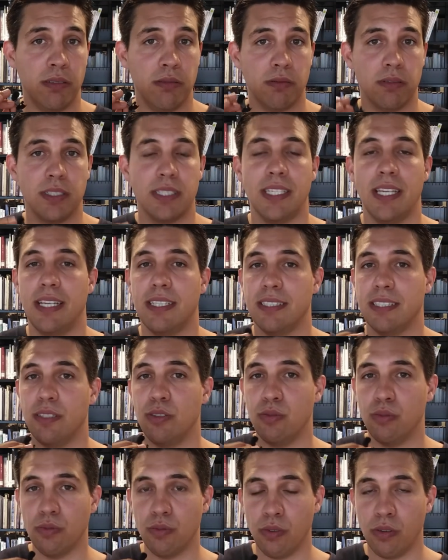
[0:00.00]
C'est assez
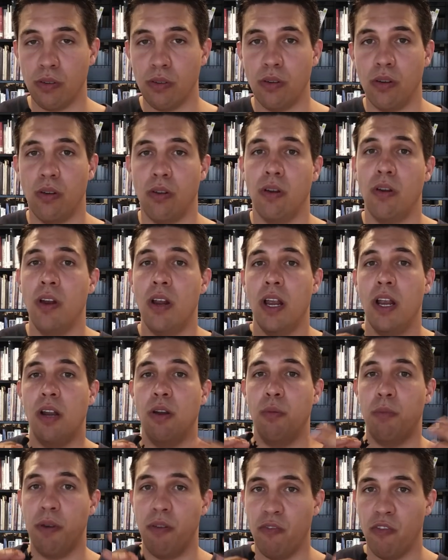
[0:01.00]
souvent euh, le
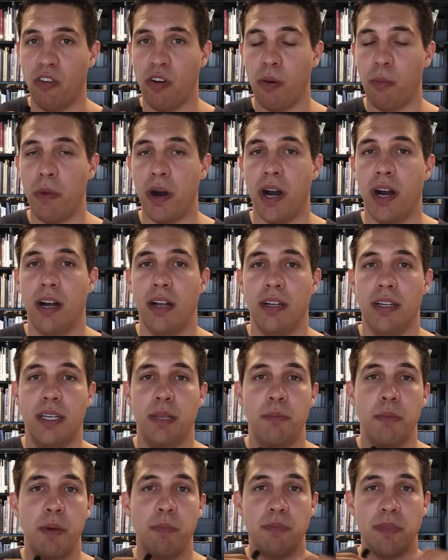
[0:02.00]
même format, les
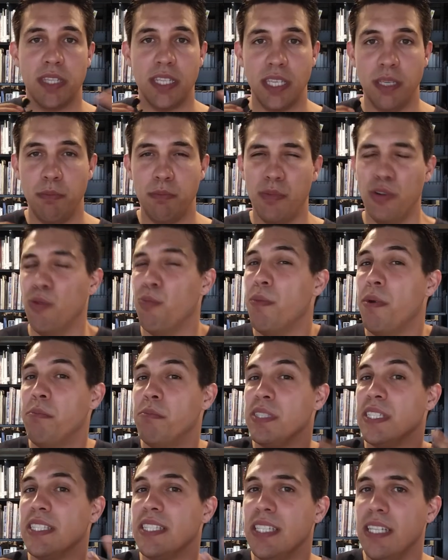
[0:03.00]
mêmes types, le même
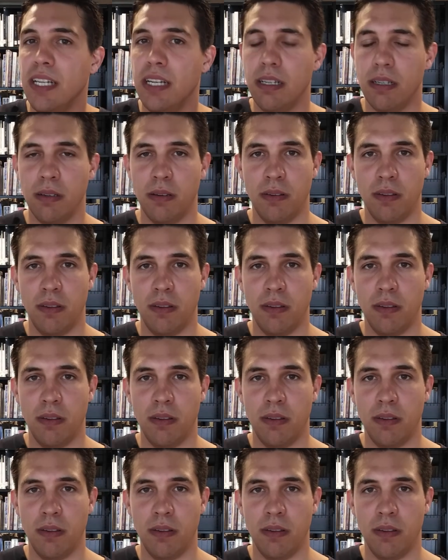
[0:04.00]
style.